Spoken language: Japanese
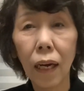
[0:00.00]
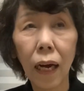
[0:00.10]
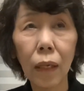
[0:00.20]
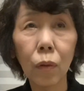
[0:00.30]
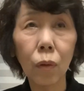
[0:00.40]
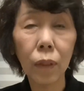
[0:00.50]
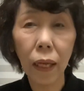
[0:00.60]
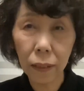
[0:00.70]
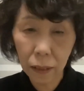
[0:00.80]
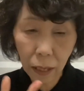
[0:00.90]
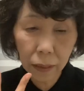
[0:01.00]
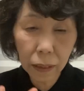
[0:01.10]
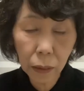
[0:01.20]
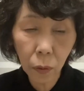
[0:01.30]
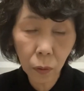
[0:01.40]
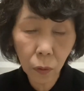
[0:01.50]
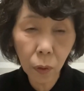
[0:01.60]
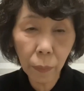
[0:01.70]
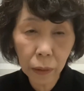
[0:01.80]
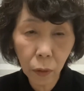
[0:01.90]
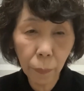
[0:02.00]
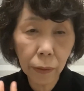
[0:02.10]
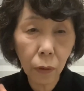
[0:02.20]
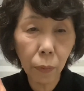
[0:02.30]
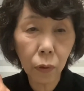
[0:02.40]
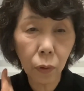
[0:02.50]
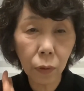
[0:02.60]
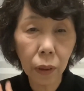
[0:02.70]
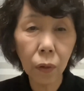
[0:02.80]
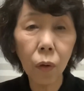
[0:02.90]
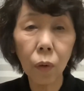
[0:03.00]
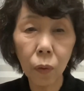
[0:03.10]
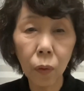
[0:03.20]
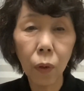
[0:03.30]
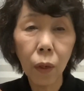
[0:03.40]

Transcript: あの、たった2キロの米とペットボトル2本を、